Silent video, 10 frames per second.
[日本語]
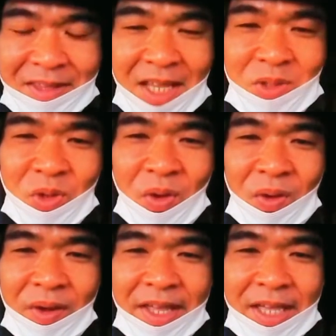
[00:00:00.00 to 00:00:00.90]
なん
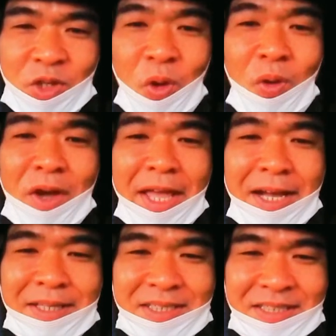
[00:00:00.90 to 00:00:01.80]
と、えー、教
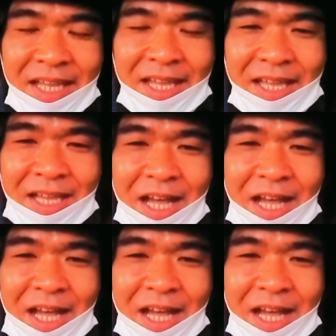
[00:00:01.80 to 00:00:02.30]
会がですね、